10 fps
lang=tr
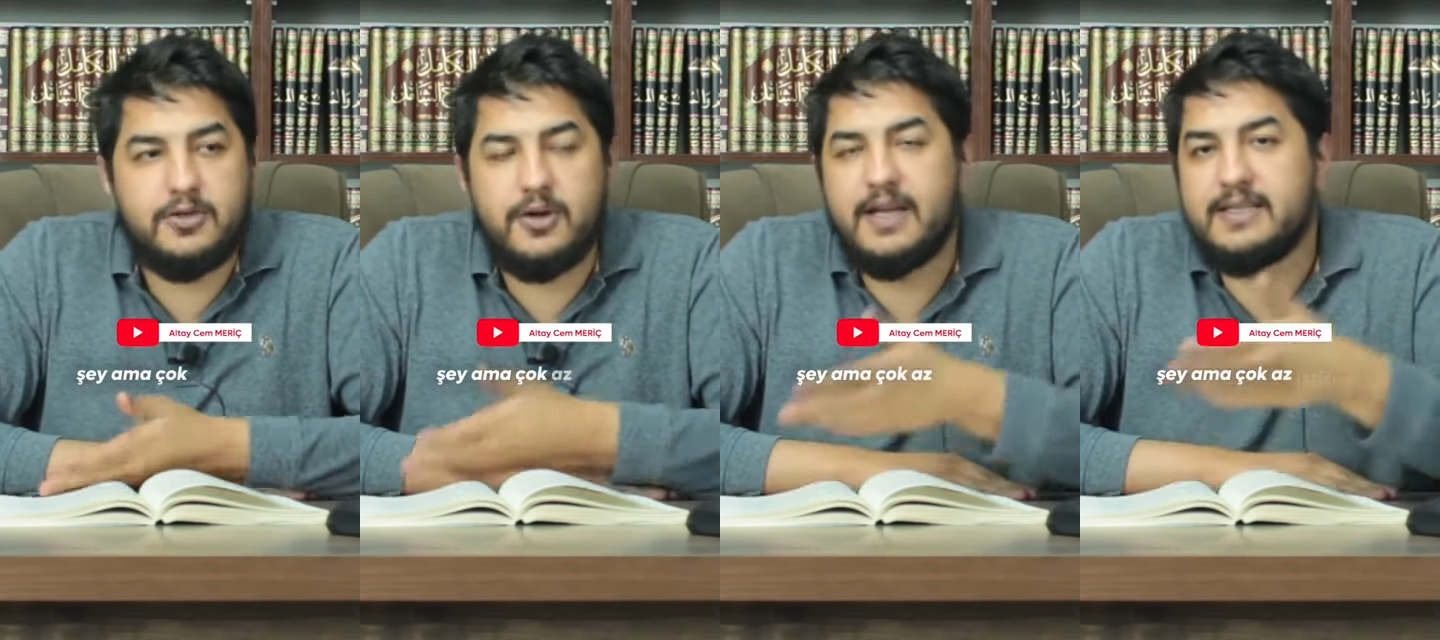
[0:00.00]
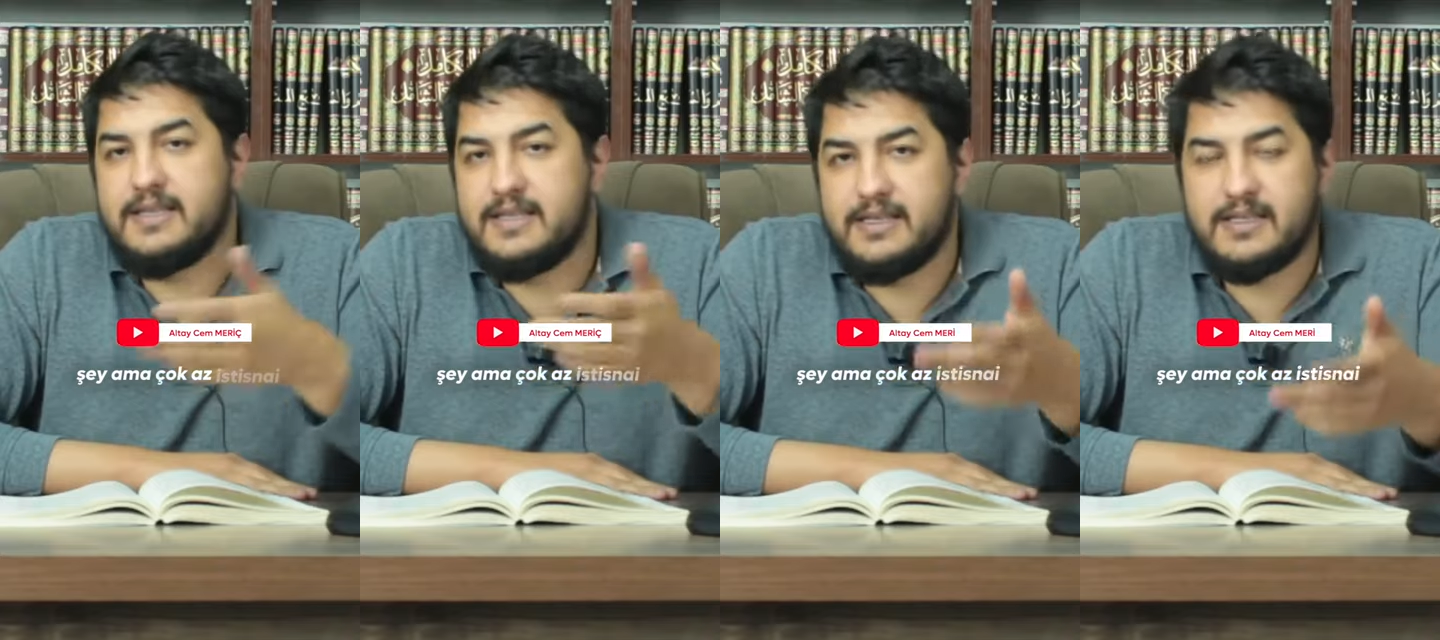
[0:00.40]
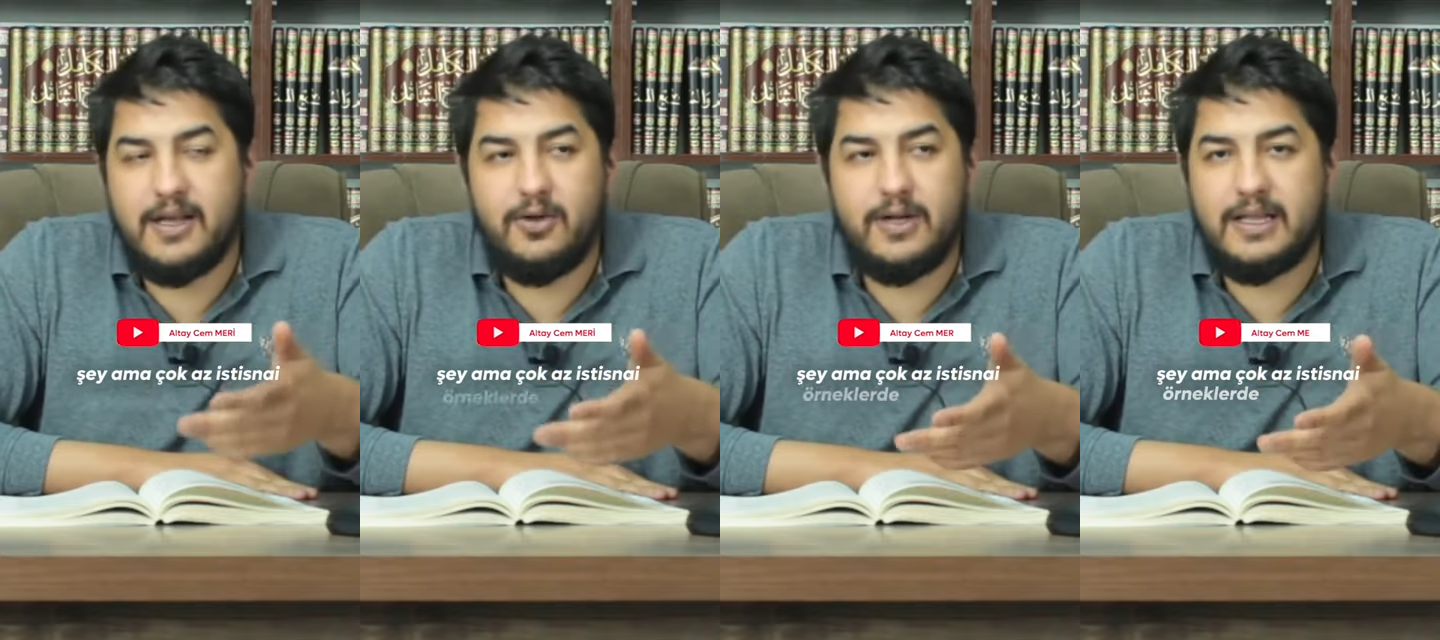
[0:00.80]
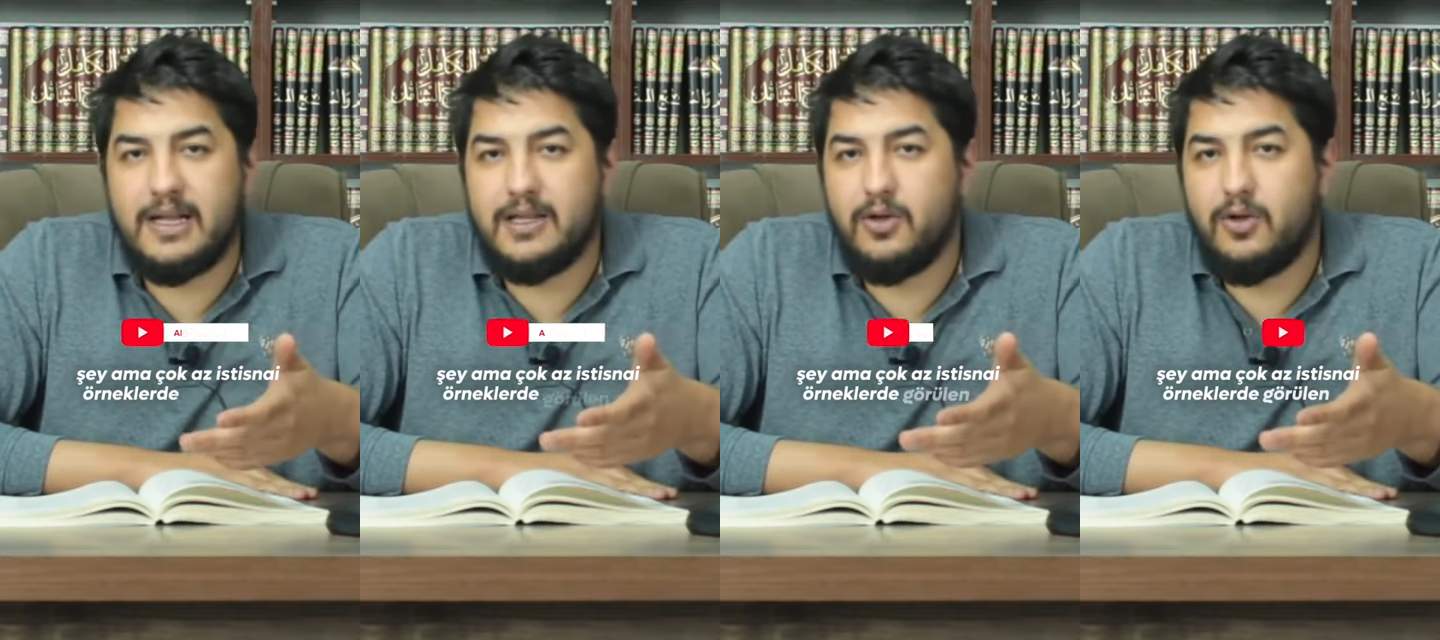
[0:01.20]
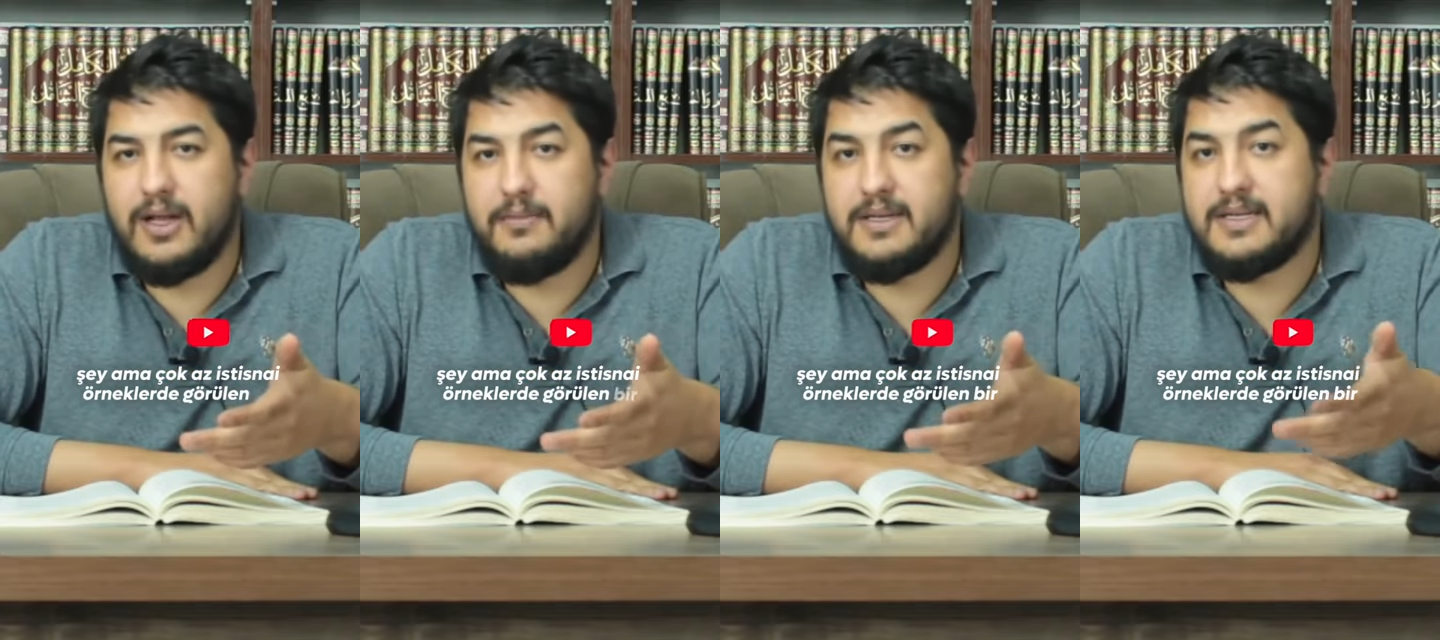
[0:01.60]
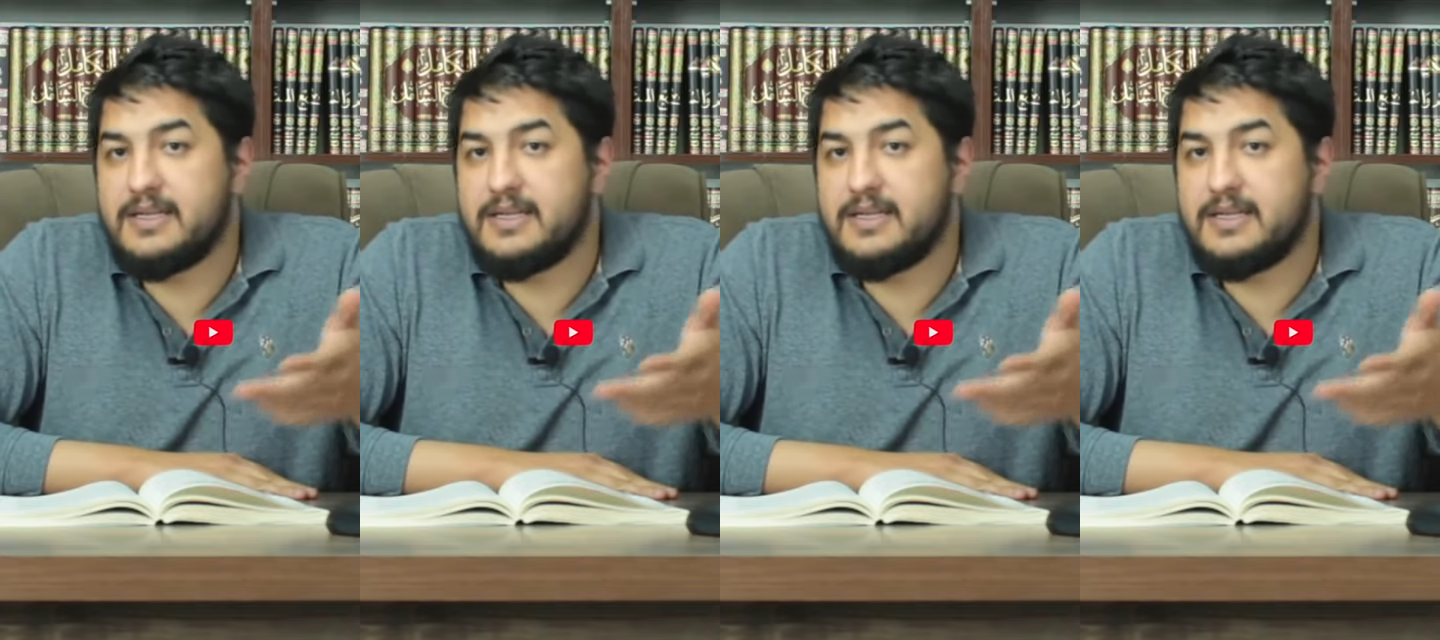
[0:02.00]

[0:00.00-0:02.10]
çok az istisnai örneklerde görülen bir